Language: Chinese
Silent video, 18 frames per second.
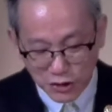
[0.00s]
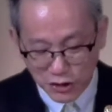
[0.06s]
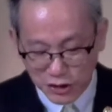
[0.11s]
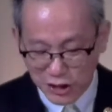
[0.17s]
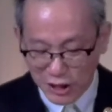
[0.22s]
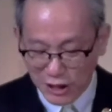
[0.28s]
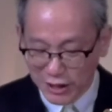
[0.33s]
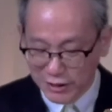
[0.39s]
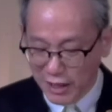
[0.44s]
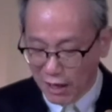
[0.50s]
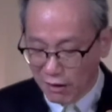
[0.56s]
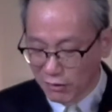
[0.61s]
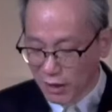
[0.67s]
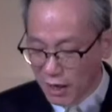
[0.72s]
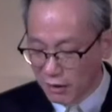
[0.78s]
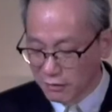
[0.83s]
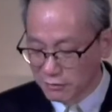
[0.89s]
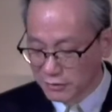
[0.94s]
用心灵
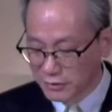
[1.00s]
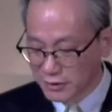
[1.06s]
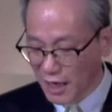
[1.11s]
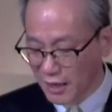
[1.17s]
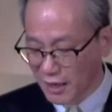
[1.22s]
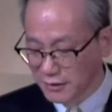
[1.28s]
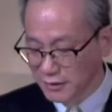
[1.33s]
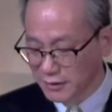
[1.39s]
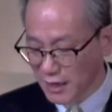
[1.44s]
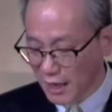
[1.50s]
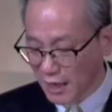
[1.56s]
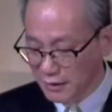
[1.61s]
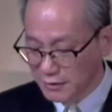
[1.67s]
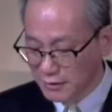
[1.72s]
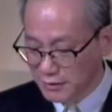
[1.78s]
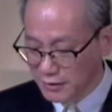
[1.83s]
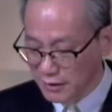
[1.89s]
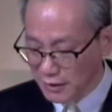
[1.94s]
祷告，常
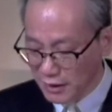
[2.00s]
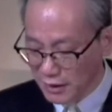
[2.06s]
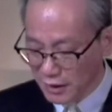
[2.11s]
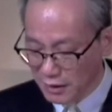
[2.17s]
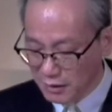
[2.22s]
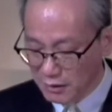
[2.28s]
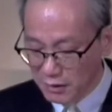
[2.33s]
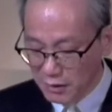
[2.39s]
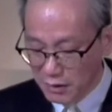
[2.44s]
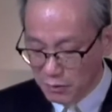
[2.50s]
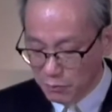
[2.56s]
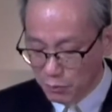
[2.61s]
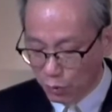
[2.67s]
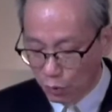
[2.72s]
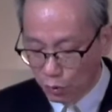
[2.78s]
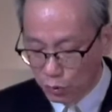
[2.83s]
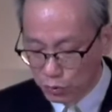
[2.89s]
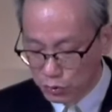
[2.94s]
常喜乐，
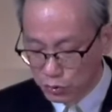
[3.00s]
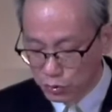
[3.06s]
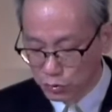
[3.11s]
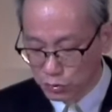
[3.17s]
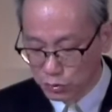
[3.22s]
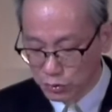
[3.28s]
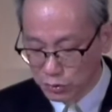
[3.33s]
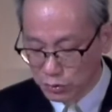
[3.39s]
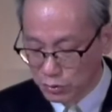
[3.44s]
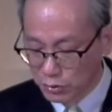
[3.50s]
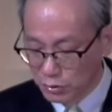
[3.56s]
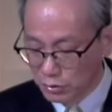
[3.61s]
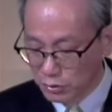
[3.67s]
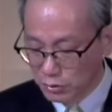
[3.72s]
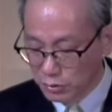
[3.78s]
不住。